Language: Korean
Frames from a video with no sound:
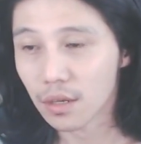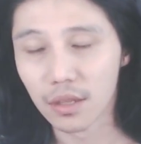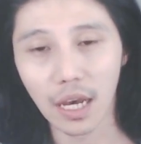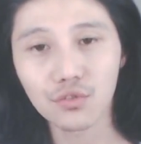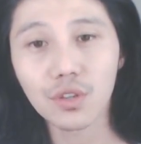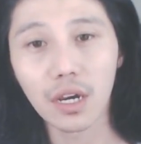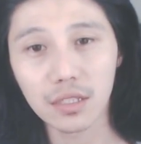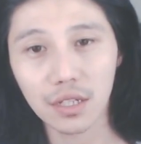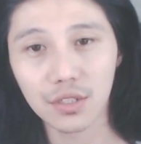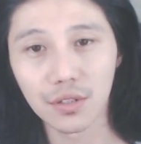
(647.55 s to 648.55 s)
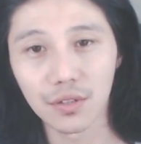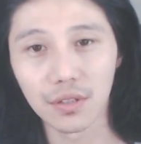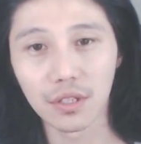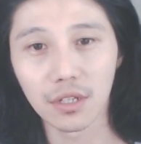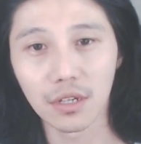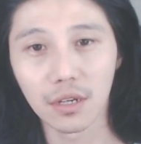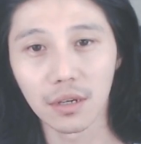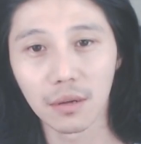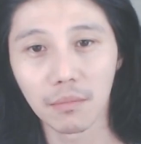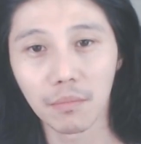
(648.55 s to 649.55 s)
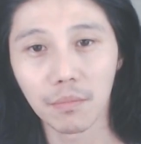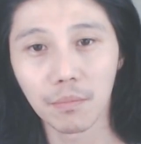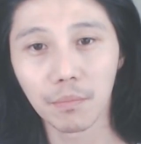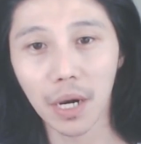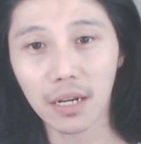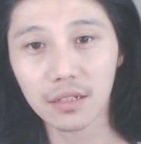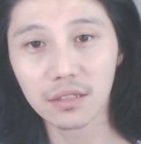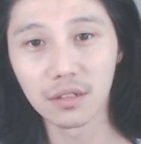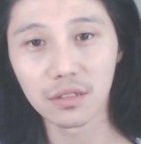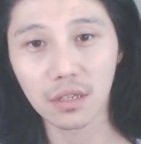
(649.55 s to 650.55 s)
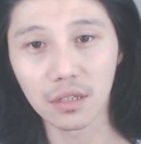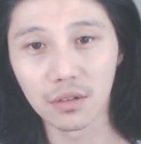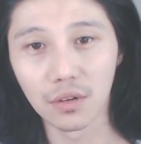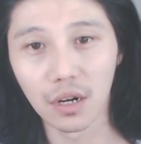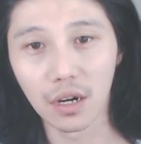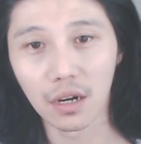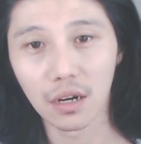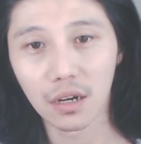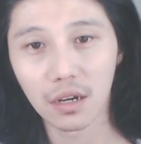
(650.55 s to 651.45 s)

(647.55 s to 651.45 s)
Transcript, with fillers: 나중에 안 사실이었는데 빠른 연생인 거야.